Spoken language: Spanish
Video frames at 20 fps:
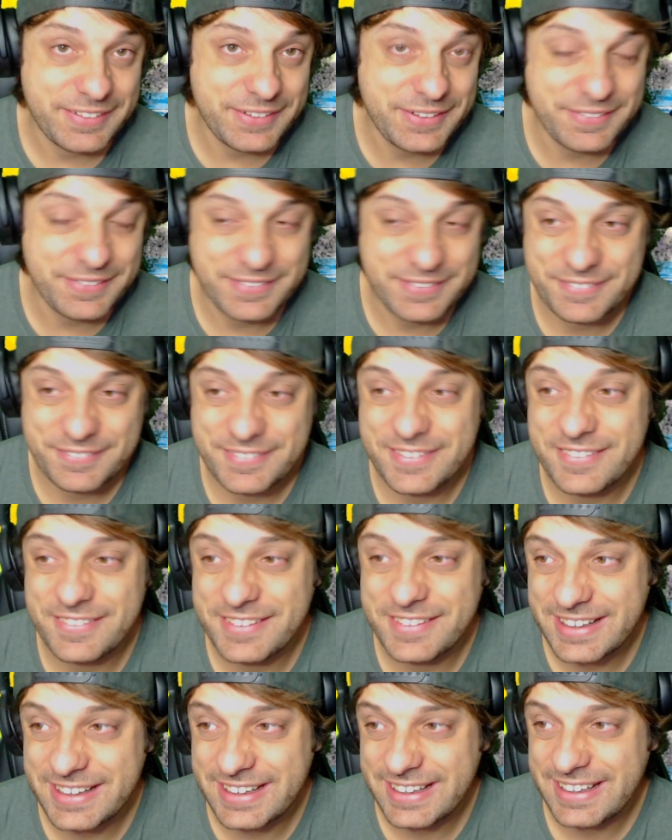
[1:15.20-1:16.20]
A
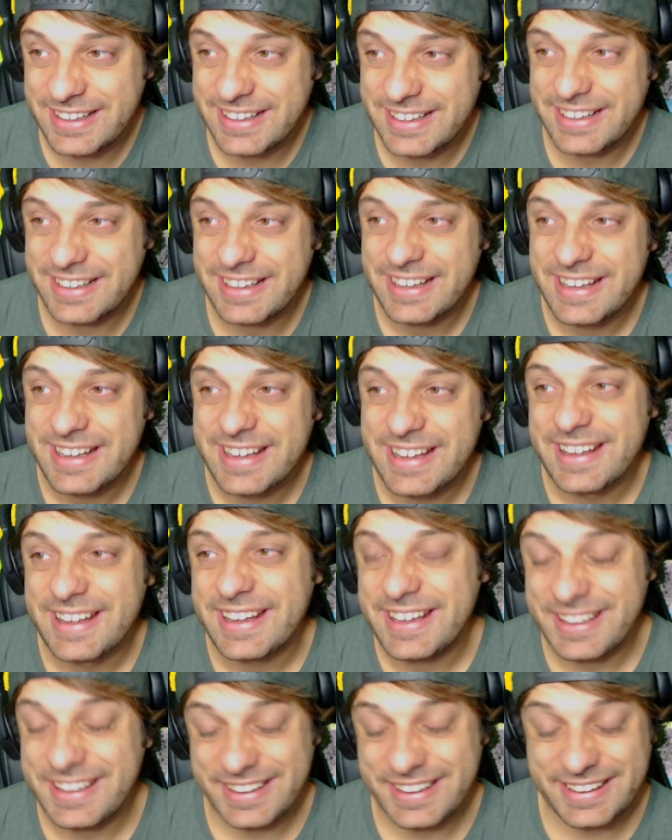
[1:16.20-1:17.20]
ver qué.
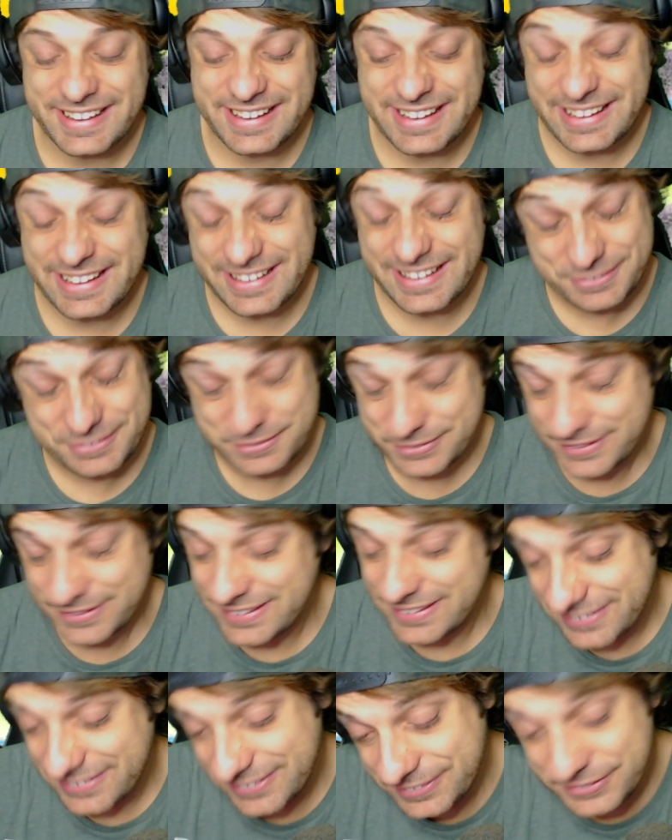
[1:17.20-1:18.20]
Que, que, no
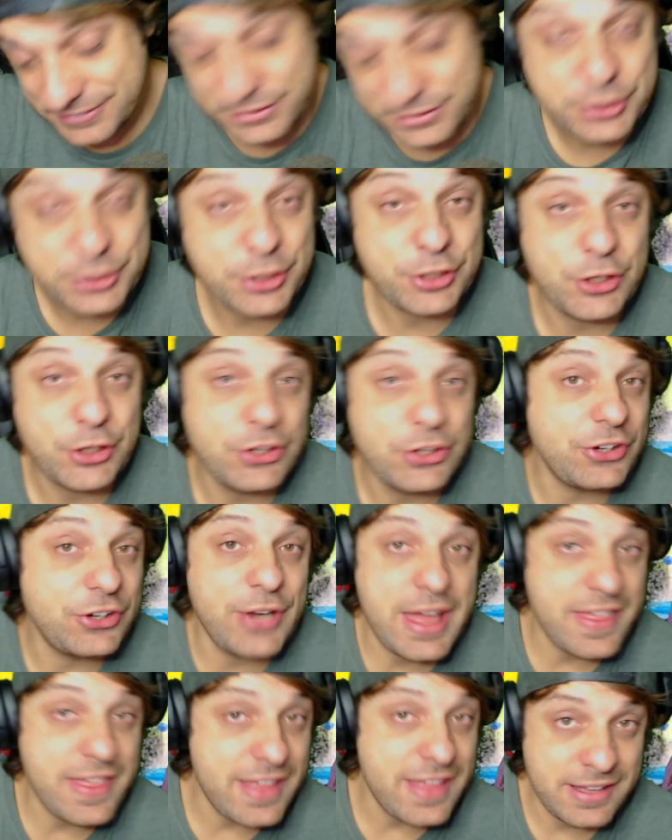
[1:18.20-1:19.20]
sé. no digo
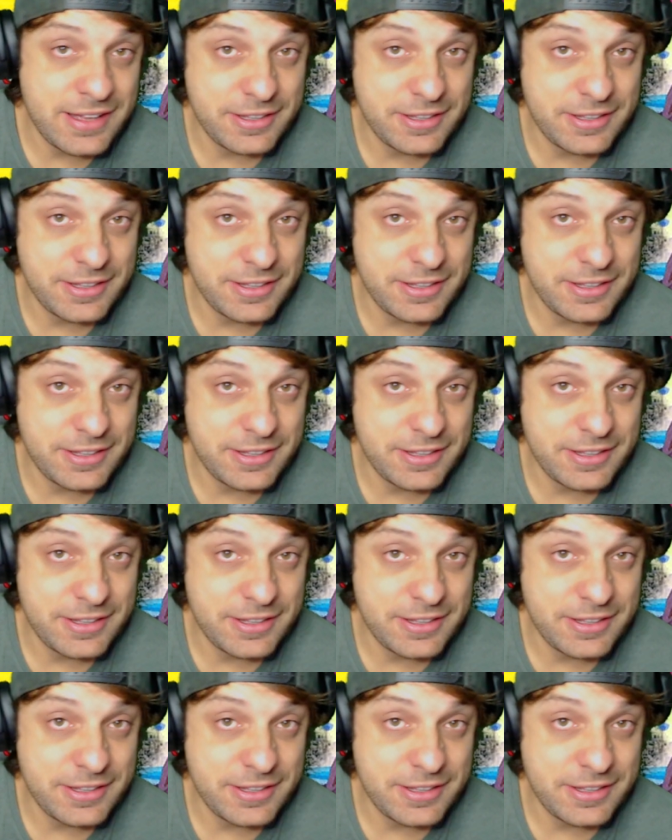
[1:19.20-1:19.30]
nada